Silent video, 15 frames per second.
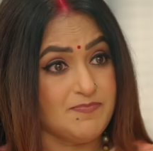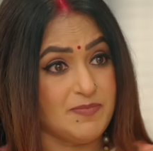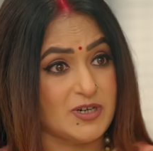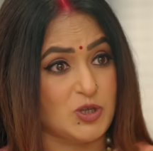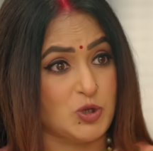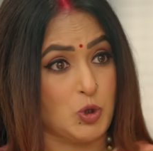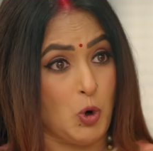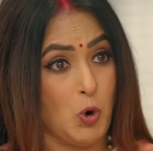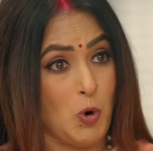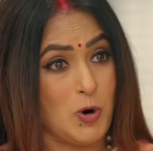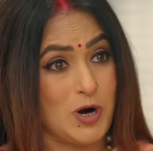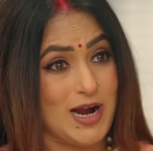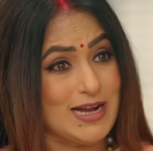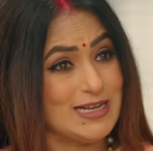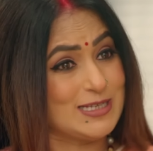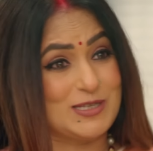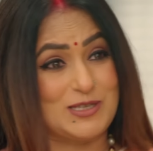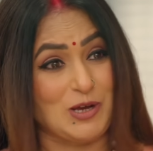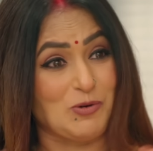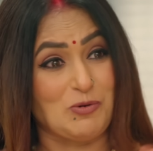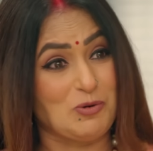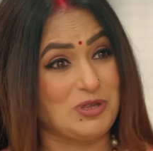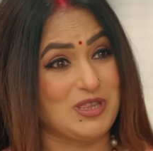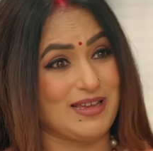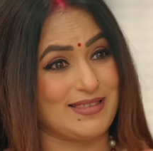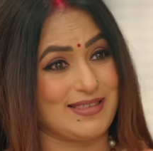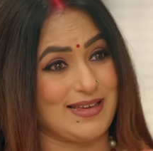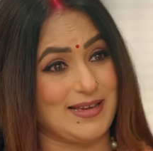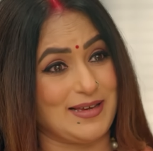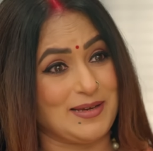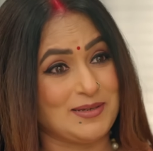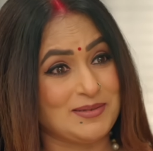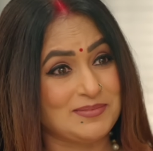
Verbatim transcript: पर धोखा जरूर देते हैं